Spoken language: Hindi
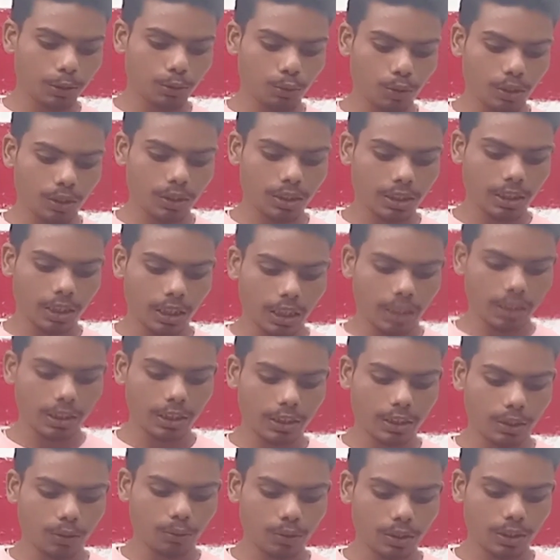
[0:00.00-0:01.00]
भी थोड़े दिखा
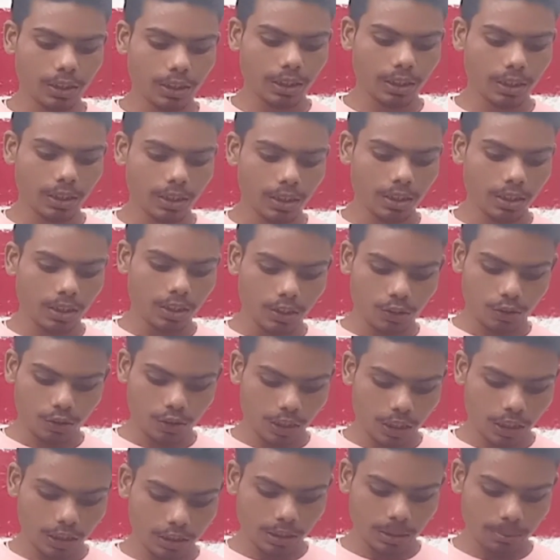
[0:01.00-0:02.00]
देता हूँ ठीक है
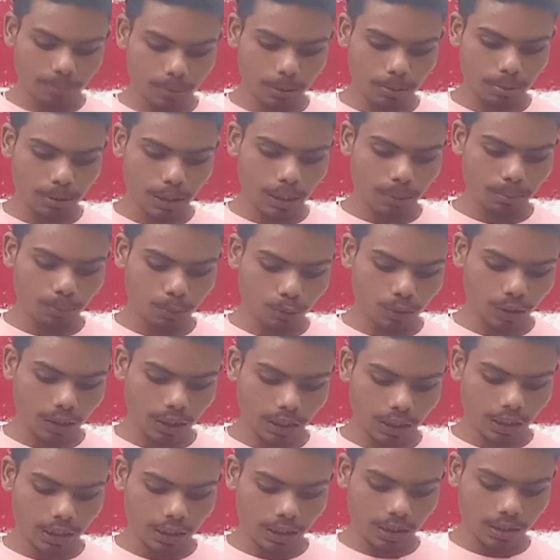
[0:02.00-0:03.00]
तो यहाँ सबसे पहले आपको क्या
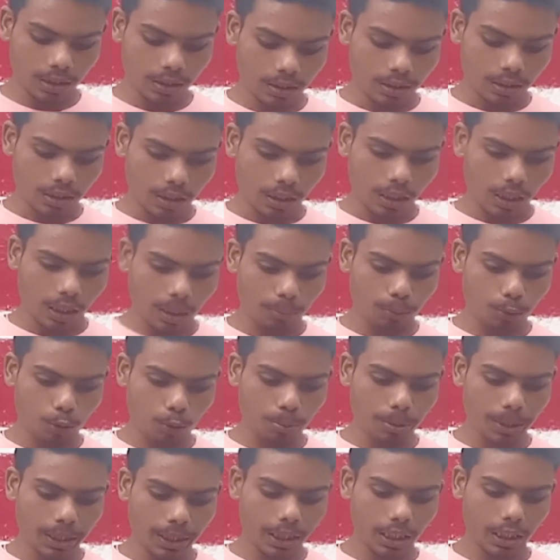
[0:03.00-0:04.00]
करना है
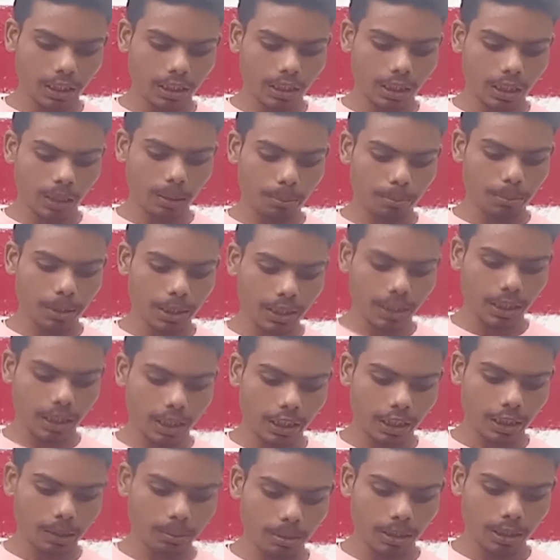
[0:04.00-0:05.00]
आपको बैग आ जाना है बैग
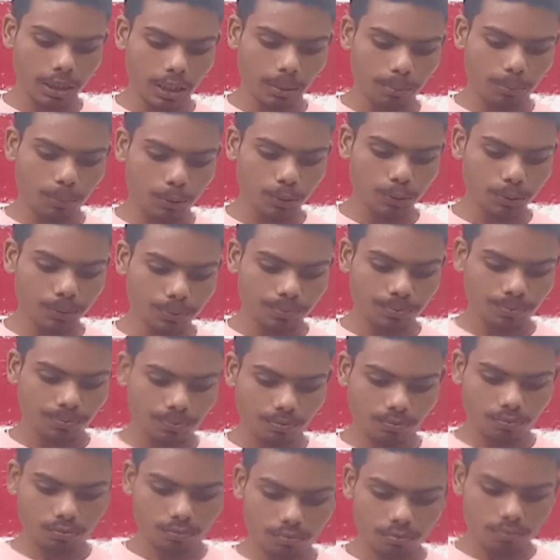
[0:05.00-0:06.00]
आने के बाद आपको
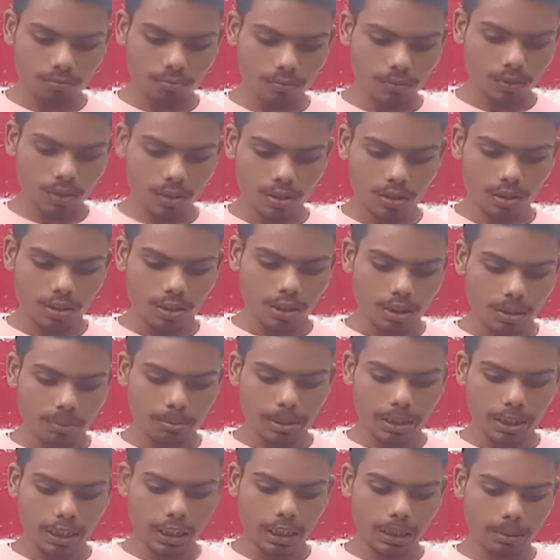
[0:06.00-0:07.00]

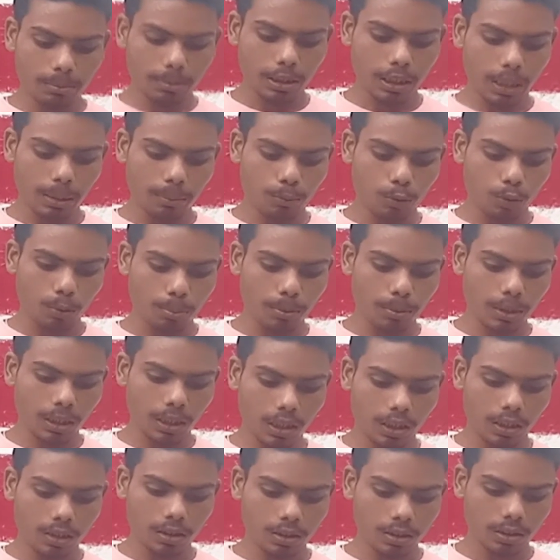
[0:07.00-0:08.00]
ब्रेक आने के बाद आपको अपना
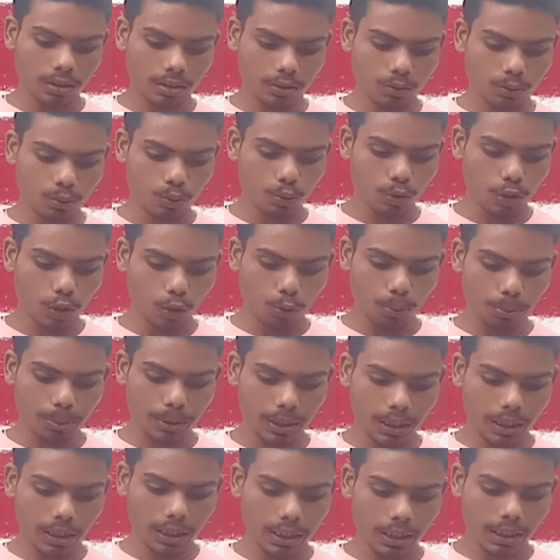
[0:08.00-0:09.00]
गूगल
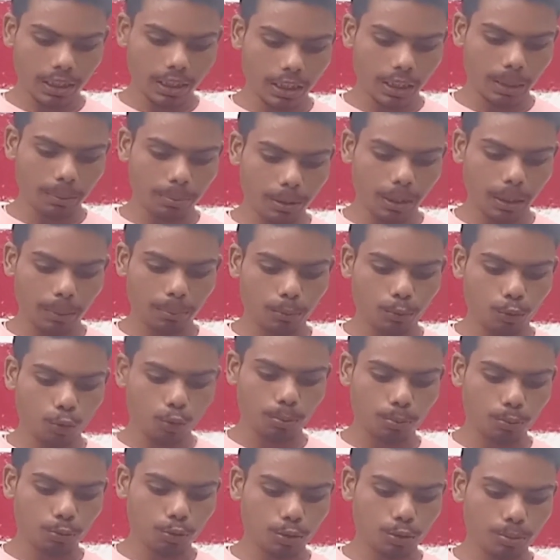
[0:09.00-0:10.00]
ओपन कर लेना है या फिर आप
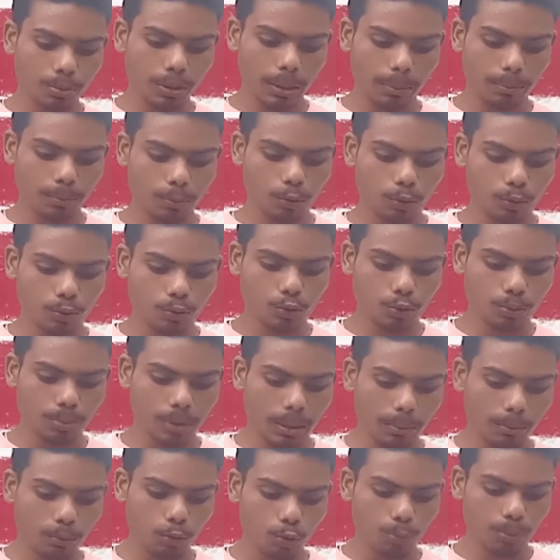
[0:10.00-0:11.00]
क्रोम कुछ भी आपको जो
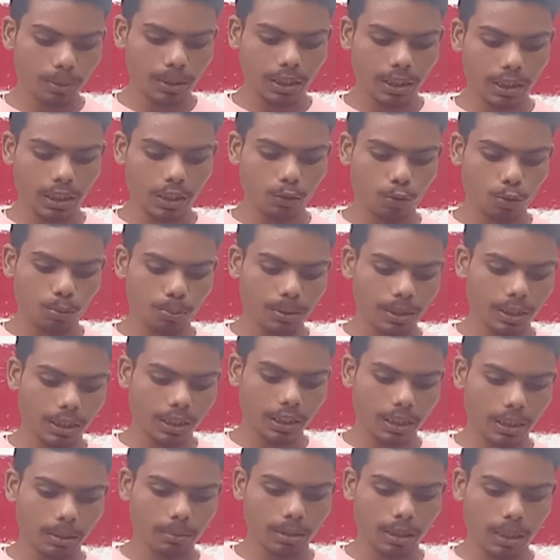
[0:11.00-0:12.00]
भी आपको ओपन करना है ओपन
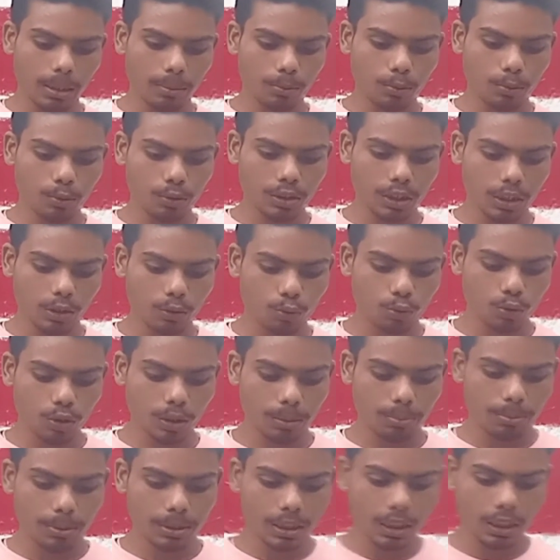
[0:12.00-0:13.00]
करने के बाद आपको चाहे गूगल पे